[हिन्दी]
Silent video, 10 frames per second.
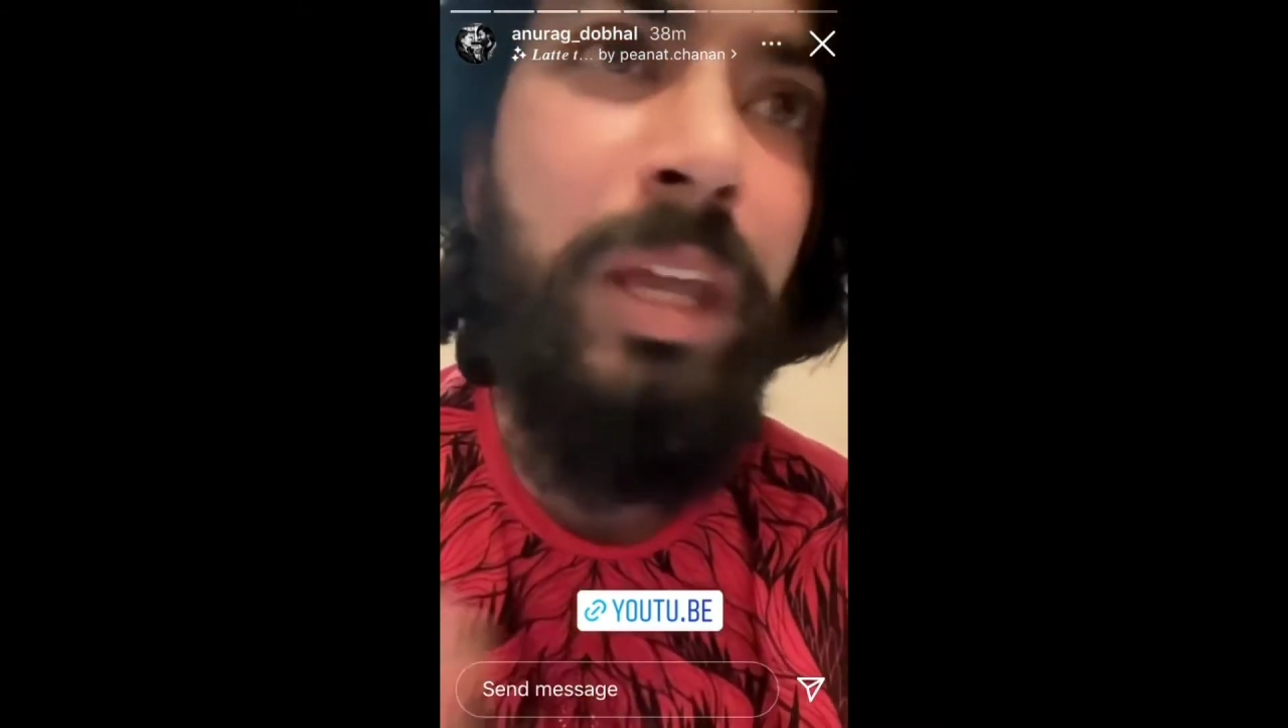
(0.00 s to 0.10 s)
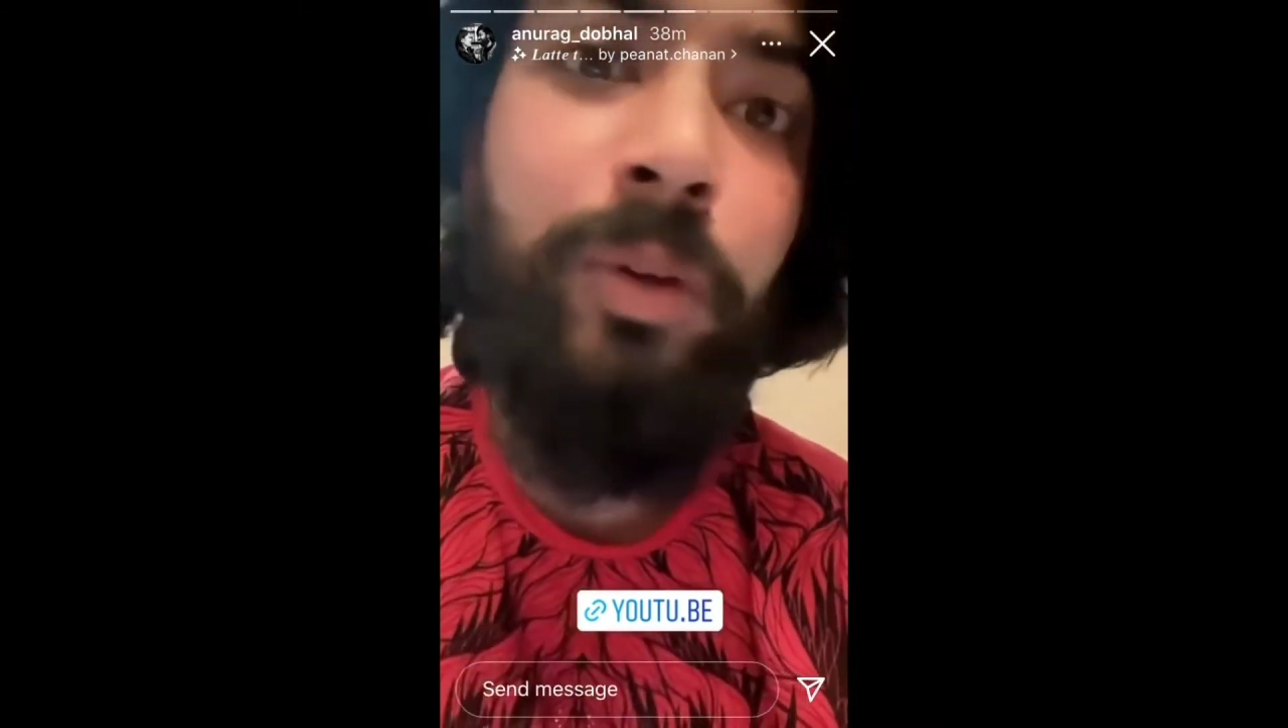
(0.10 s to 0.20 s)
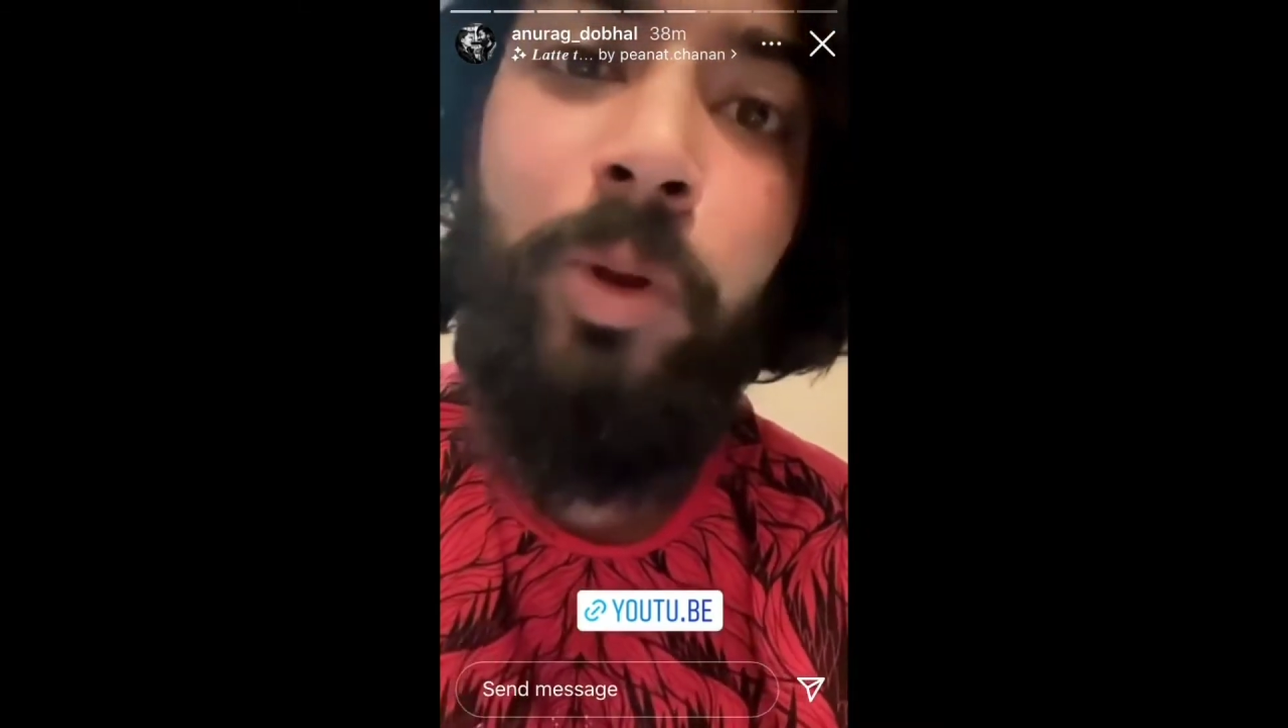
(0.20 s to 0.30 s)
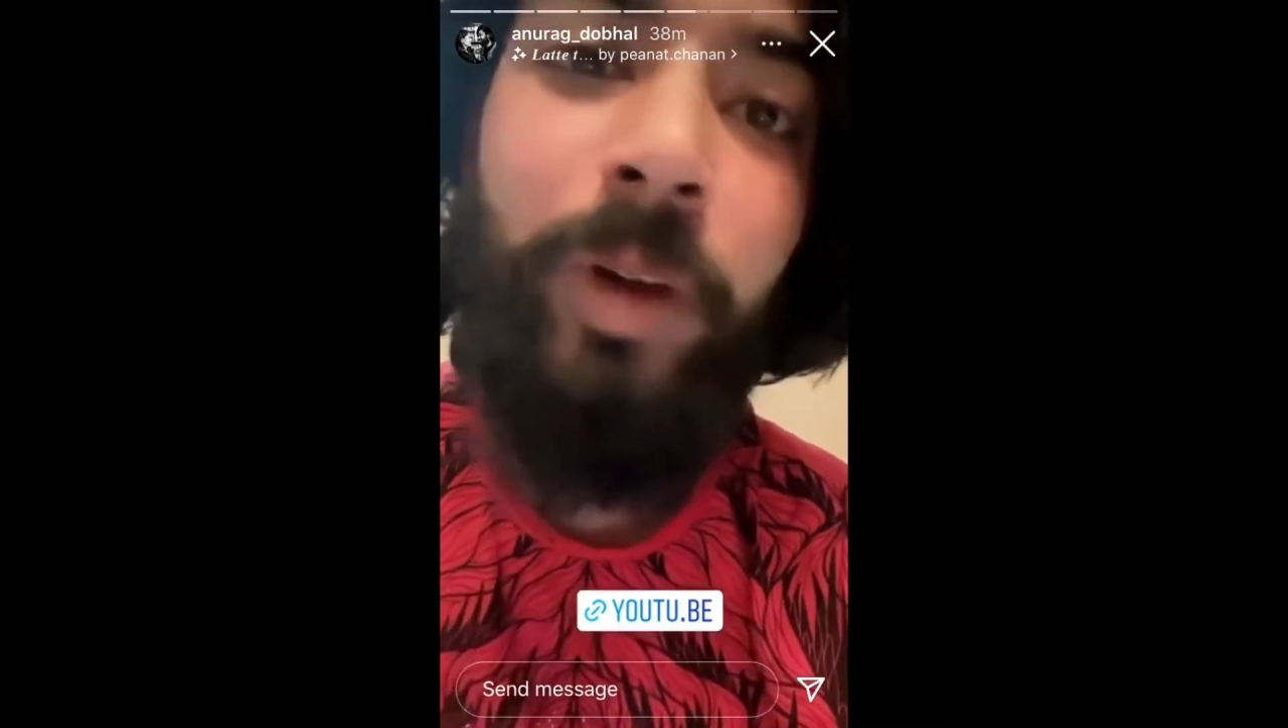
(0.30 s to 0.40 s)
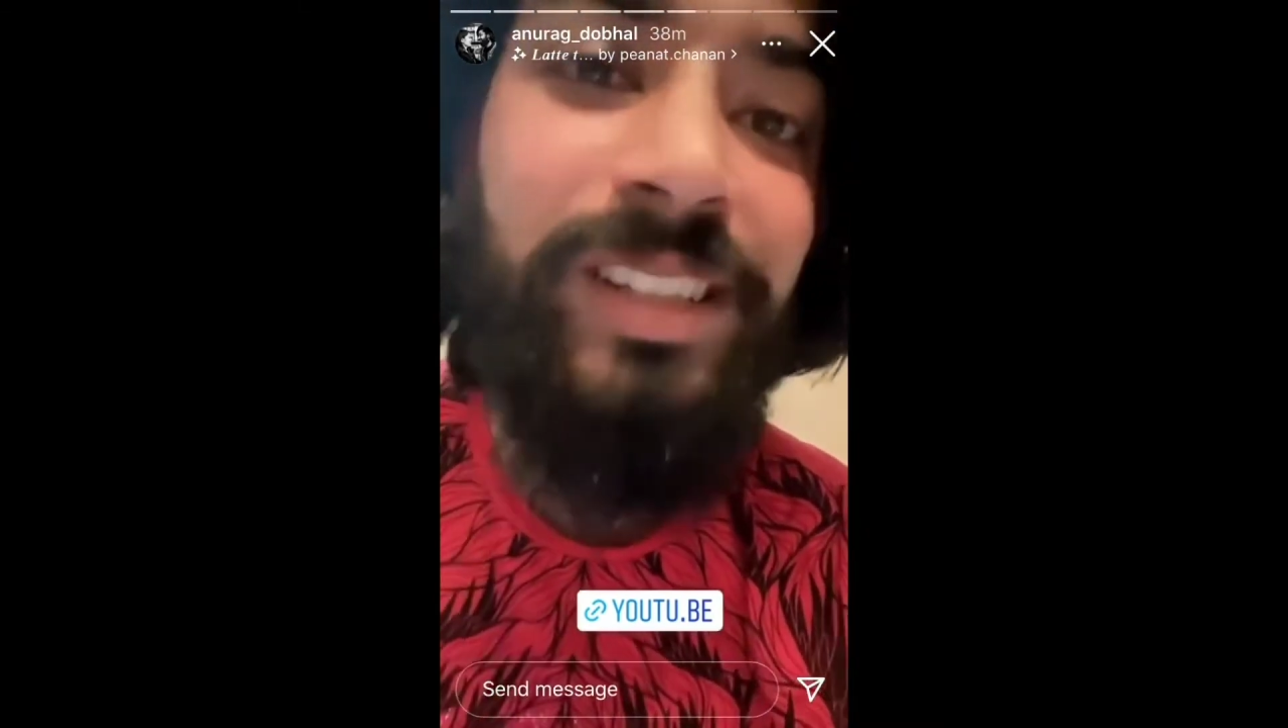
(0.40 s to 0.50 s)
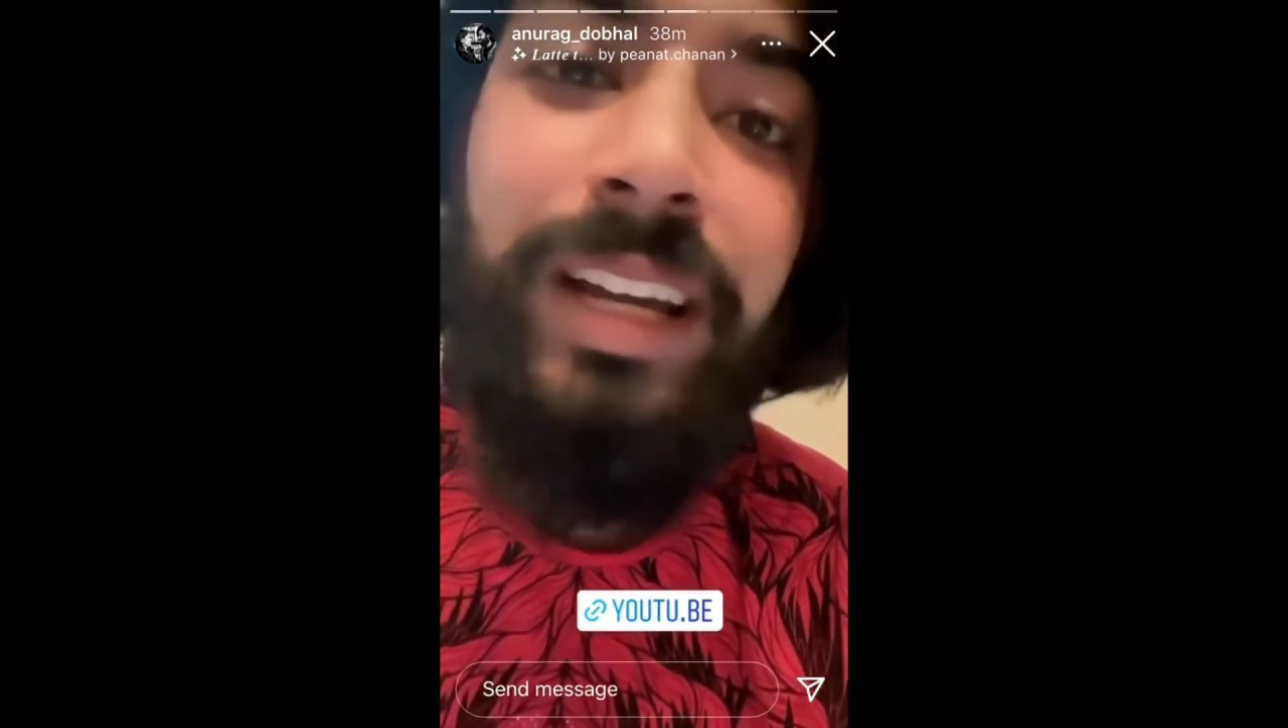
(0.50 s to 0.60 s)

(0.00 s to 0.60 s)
मेरे को लोग